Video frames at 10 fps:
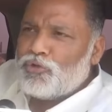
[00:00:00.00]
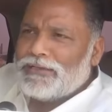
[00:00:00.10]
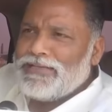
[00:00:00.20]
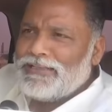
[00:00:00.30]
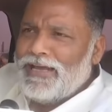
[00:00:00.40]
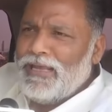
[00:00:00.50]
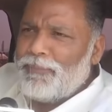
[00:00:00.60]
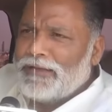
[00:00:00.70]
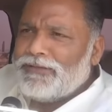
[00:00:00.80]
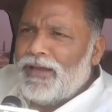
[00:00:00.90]
सुरक्षा दे नहीं
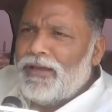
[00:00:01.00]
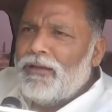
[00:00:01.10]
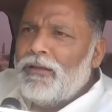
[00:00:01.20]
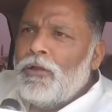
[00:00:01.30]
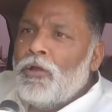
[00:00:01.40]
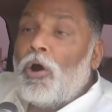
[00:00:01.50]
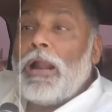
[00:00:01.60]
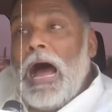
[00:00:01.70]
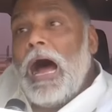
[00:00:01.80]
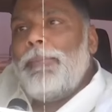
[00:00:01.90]
पाते हैं
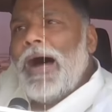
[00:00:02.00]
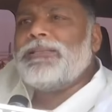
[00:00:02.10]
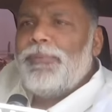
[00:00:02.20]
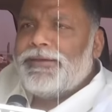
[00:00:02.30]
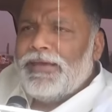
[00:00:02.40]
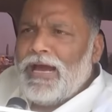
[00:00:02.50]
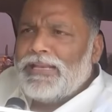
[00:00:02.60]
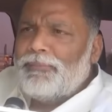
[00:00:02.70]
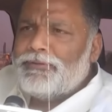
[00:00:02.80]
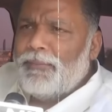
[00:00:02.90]
और आम आदमी की
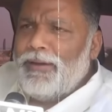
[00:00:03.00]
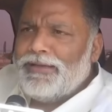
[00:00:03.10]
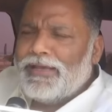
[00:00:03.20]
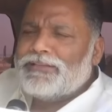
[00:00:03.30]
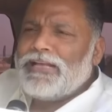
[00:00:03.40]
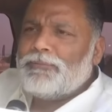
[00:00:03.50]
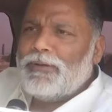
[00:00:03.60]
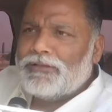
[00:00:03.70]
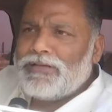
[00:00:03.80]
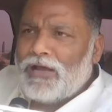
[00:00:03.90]
गरीब की बेटी के साथ
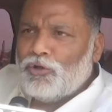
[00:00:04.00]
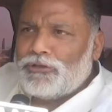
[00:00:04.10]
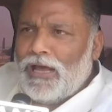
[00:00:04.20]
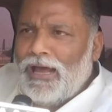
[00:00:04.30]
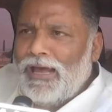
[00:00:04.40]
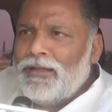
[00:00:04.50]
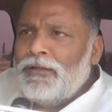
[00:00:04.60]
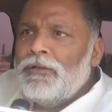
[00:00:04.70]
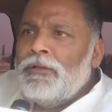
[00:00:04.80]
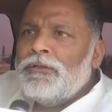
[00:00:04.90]
बलात्कार होता है
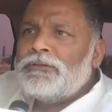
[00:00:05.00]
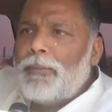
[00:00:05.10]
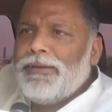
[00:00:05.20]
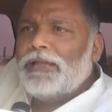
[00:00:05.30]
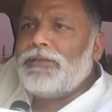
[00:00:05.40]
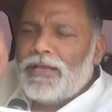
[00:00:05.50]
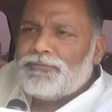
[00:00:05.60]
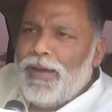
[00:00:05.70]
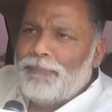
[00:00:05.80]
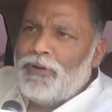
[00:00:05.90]
तब ये
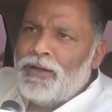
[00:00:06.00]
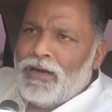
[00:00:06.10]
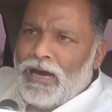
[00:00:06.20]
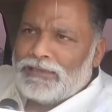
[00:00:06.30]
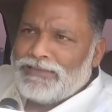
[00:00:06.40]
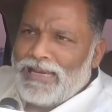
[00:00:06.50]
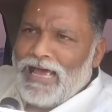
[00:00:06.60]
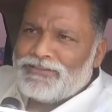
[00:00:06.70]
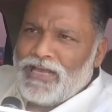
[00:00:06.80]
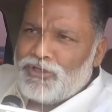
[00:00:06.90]
देश में हड़ताल
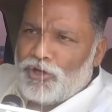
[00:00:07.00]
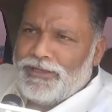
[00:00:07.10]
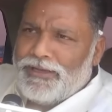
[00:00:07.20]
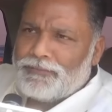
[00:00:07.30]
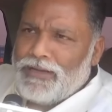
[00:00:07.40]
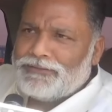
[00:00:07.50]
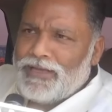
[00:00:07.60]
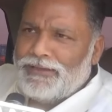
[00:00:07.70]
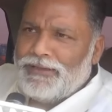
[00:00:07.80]
आज तक क्यों नहीं करते हैं